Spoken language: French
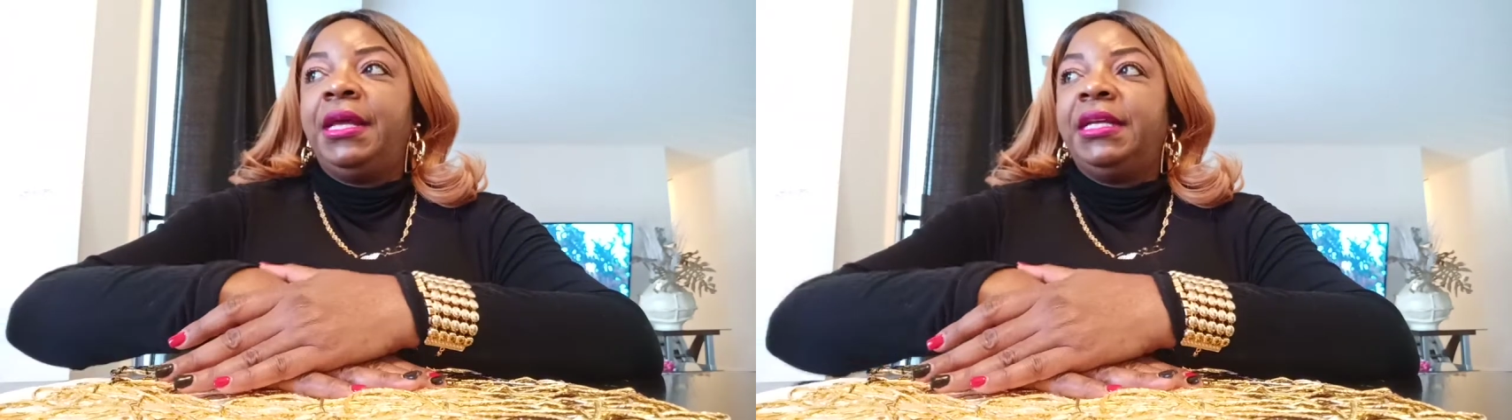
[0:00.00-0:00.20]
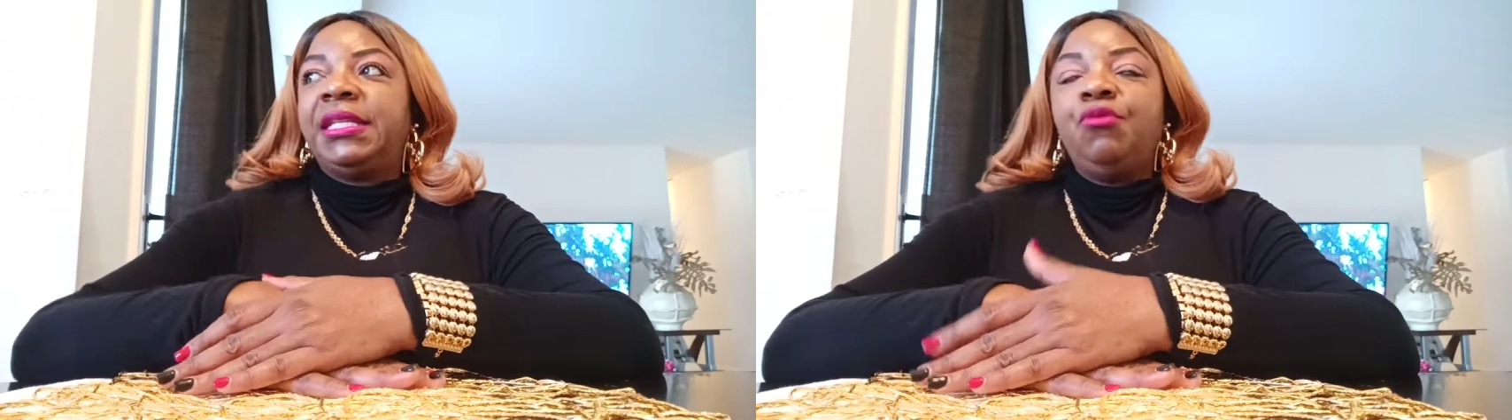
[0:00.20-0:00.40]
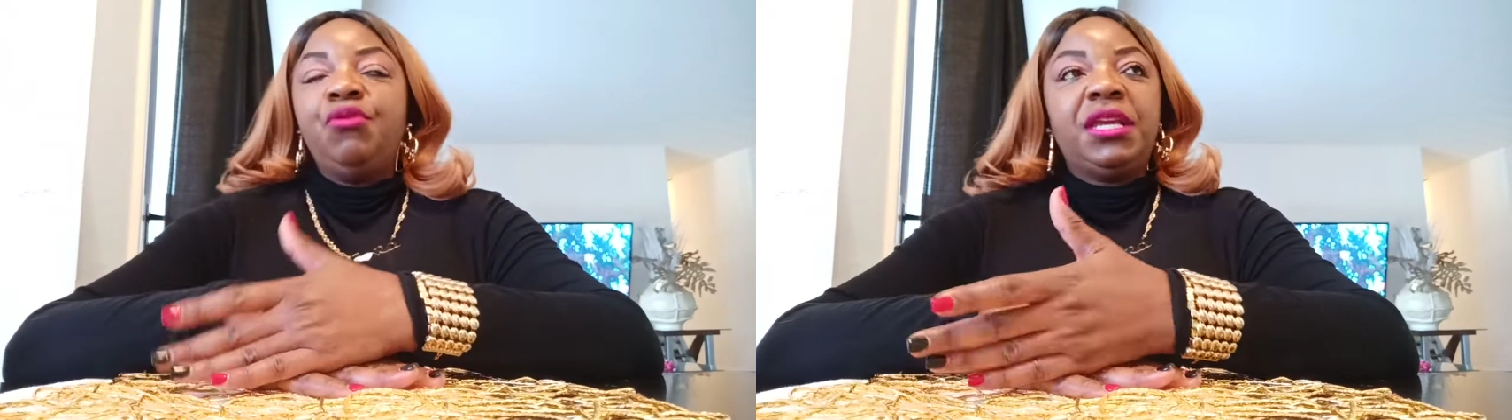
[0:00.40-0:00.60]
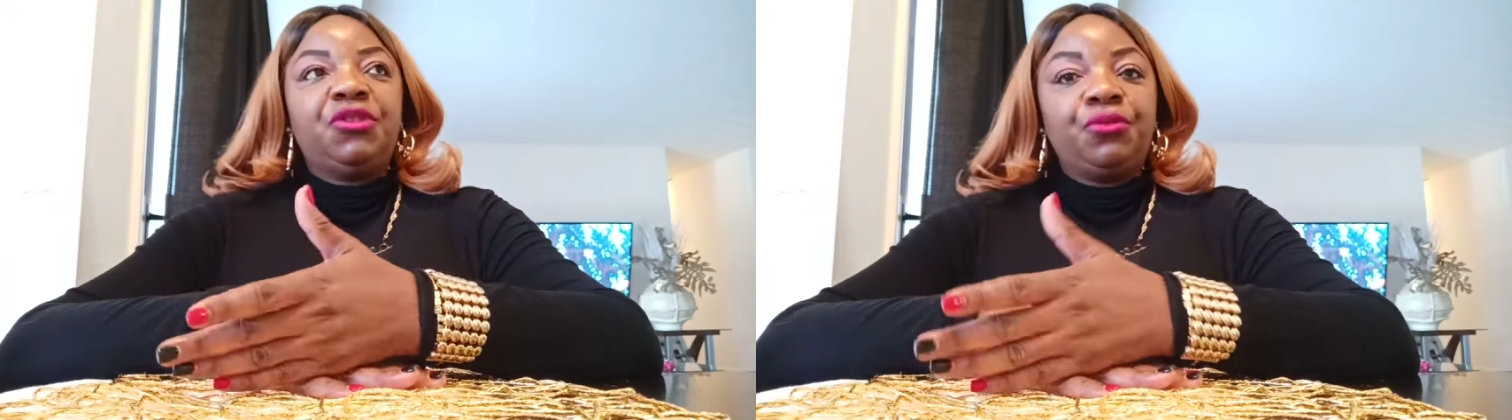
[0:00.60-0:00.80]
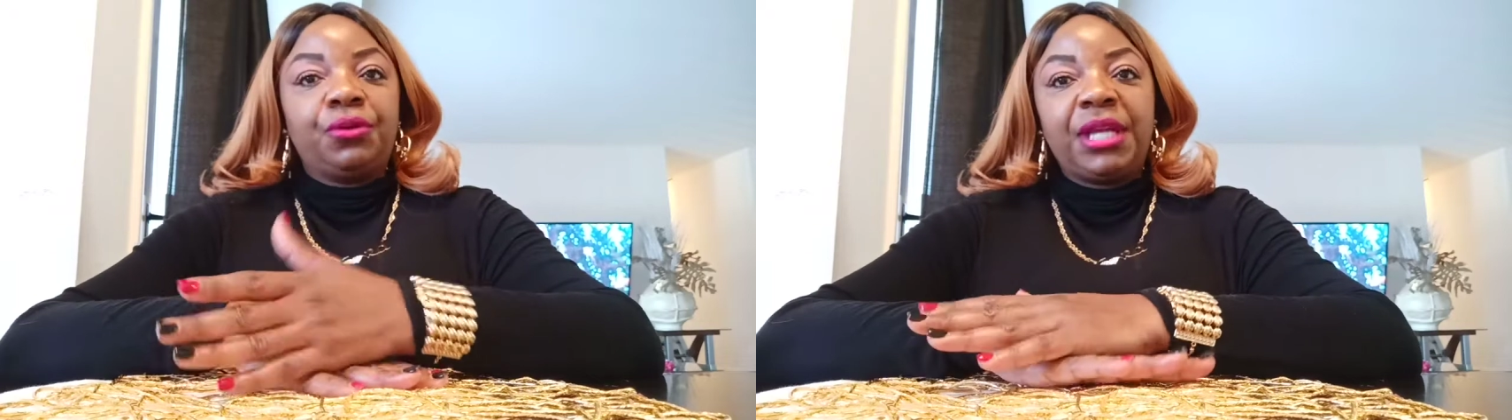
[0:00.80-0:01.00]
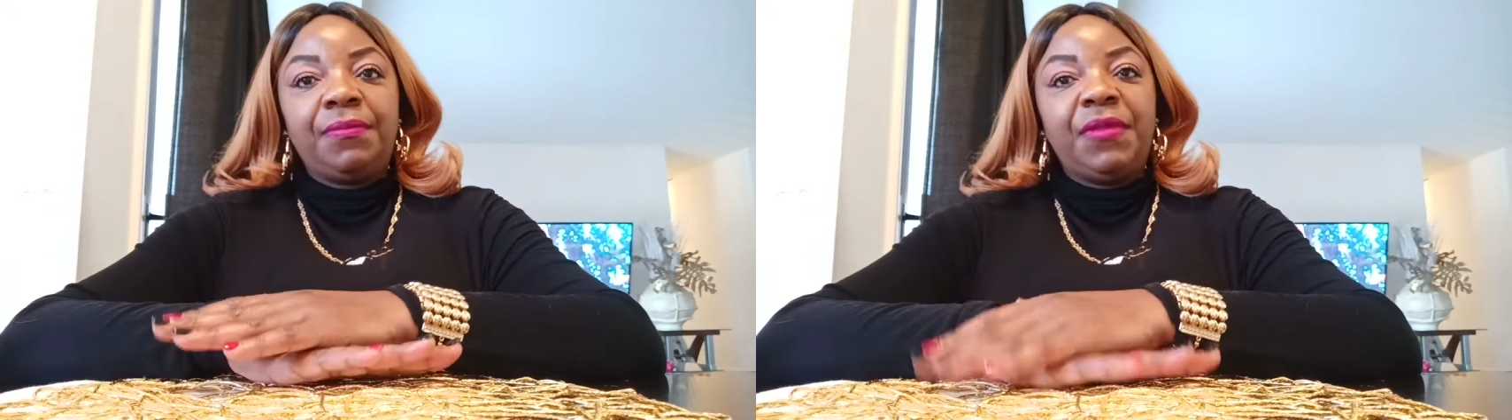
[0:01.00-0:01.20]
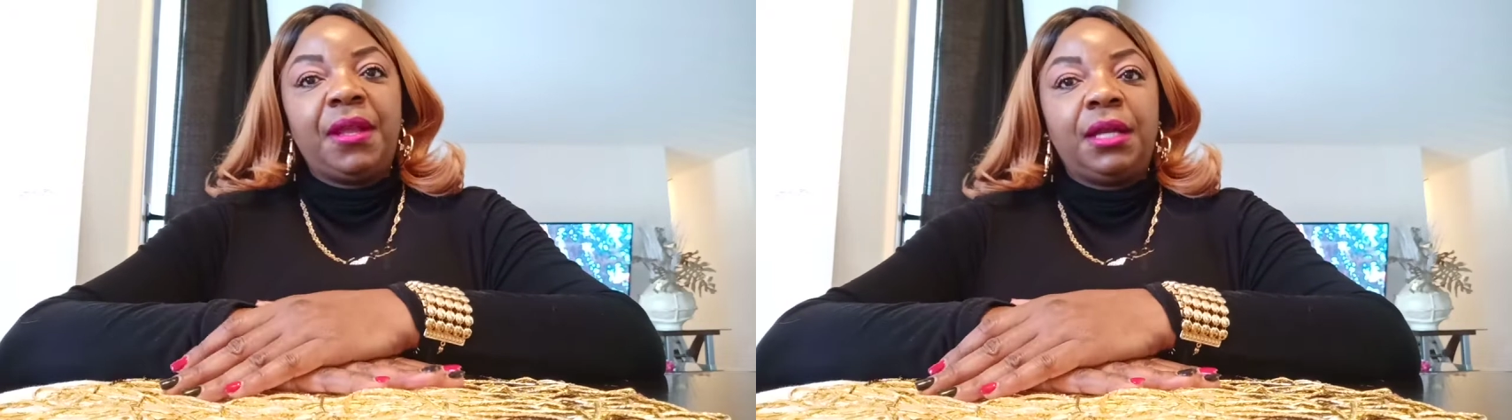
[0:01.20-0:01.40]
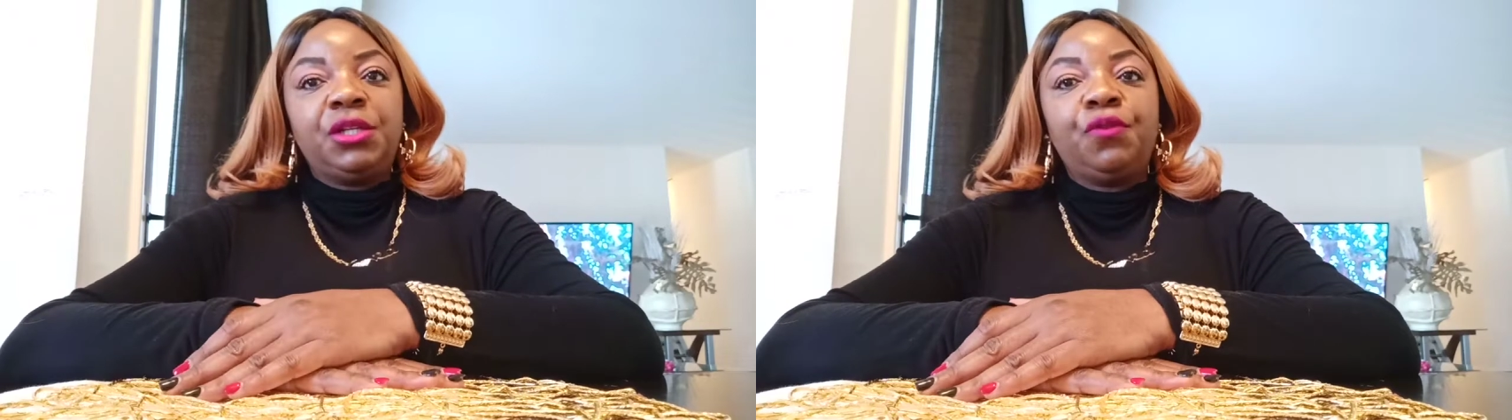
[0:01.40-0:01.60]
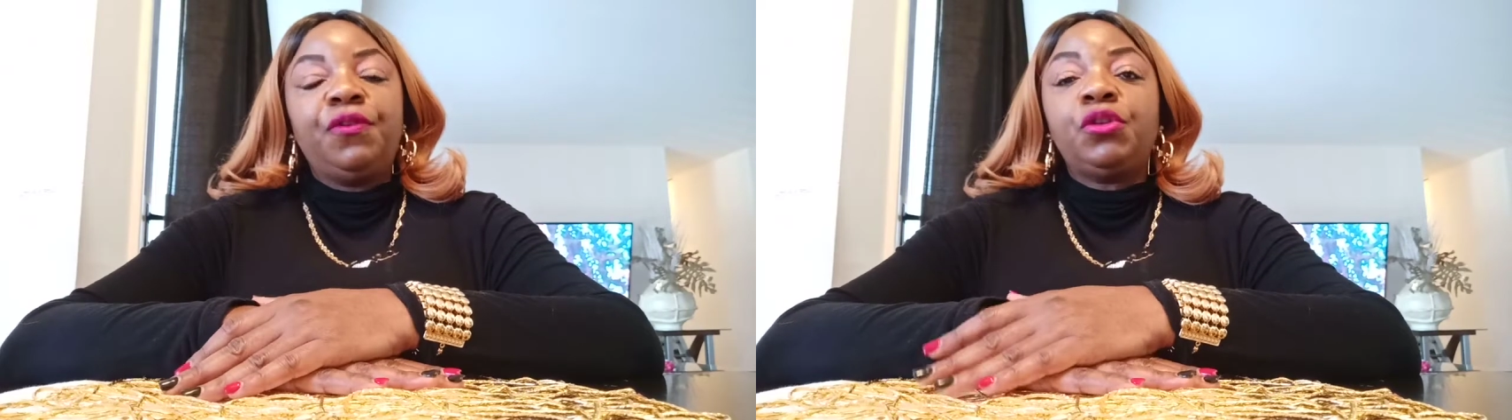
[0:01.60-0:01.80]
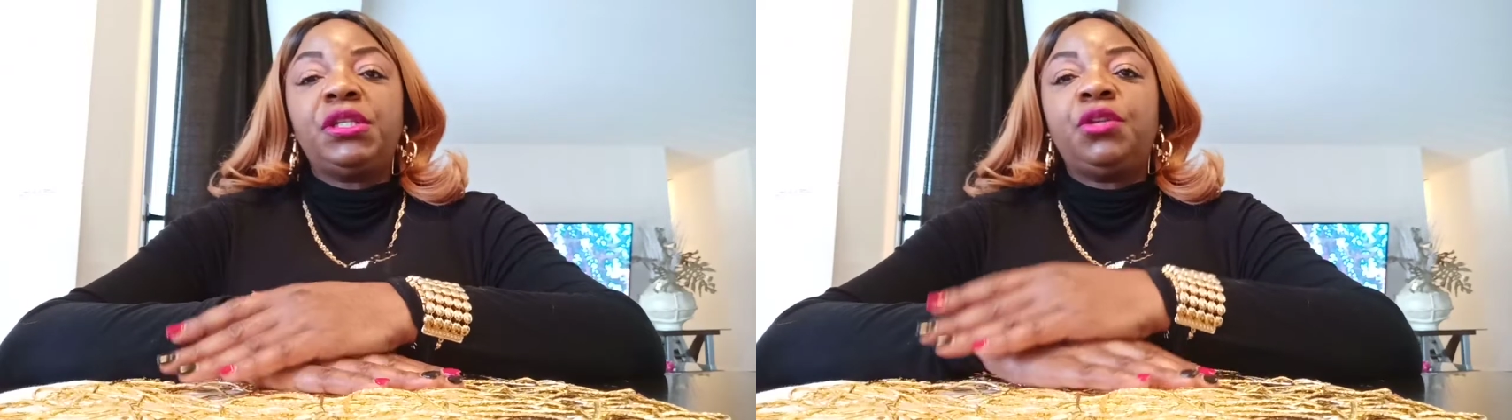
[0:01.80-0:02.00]
C'est lui qui surgit, Ah, je
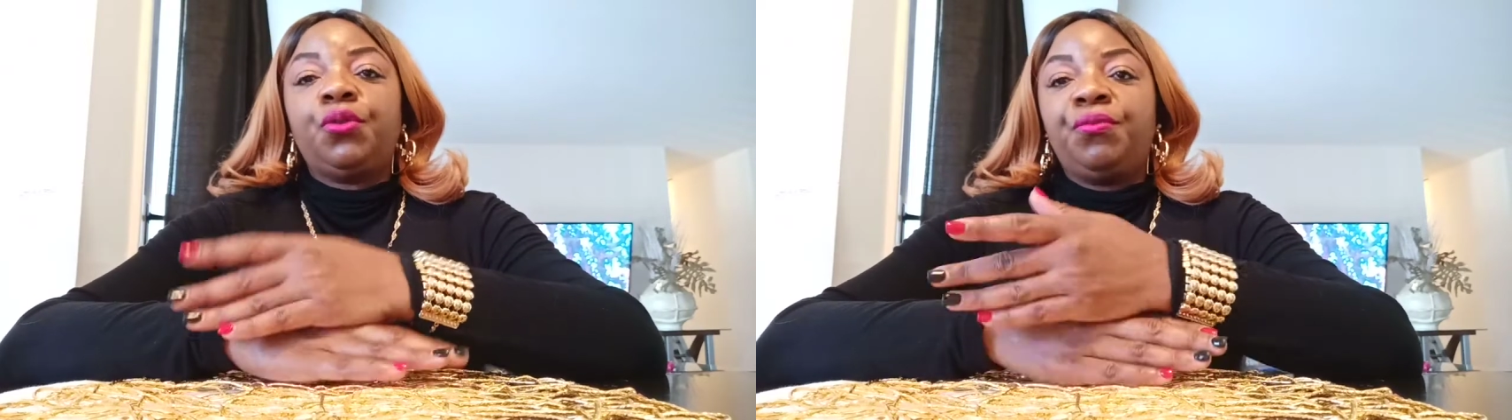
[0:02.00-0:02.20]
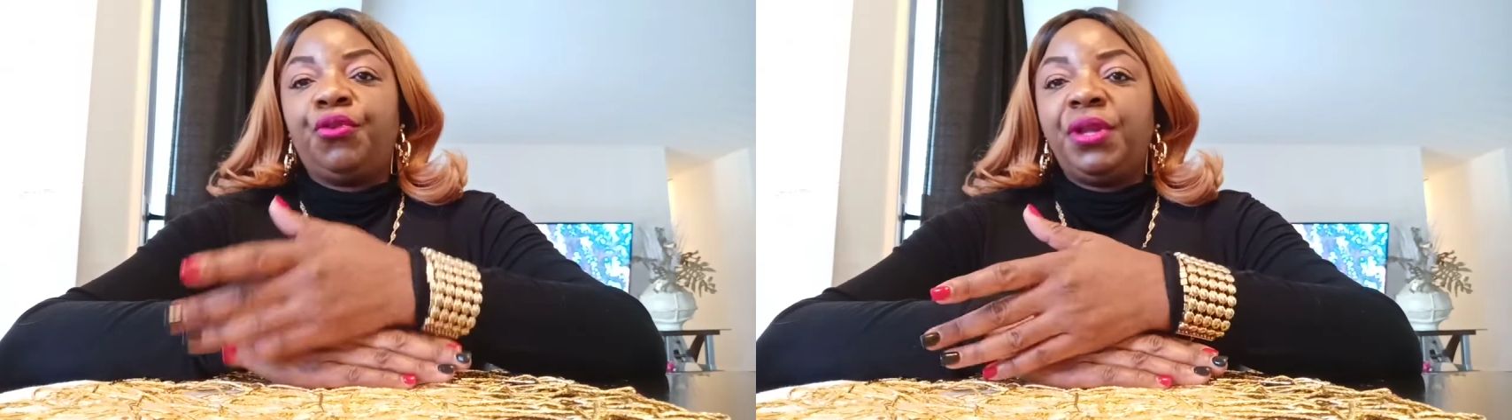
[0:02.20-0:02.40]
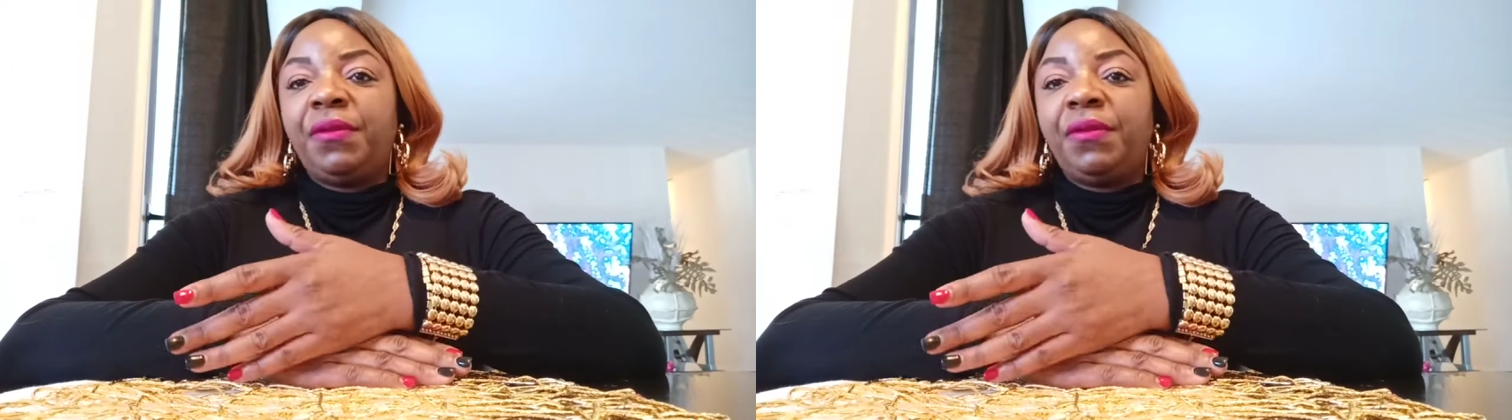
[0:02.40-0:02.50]
voulais aussi te demander,